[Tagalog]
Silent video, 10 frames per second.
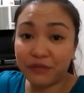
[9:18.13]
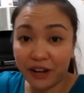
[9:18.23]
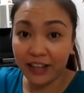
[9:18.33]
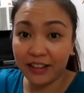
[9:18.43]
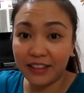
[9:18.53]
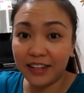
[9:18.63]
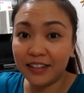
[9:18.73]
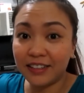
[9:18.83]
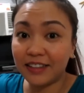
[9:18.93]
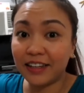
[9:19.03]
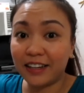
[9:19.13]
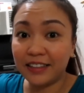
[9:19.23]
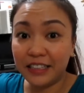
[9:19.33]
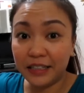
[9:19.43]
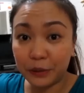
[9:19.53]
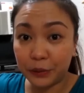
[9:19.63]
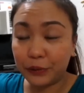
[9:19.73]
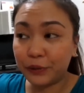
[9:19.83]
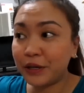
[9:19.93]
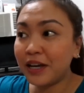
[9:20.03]
friend na taga
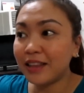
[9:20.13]
dito,